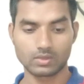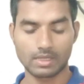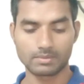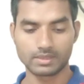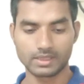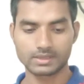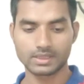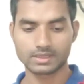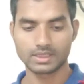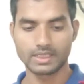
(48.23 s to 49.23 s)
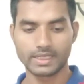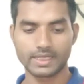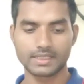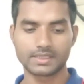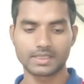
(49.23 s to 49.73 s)
को यहाँ पे देख सकते हैं लिखा
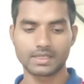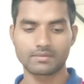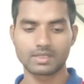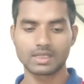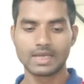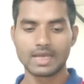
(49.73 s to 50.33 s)
है ट्रेवल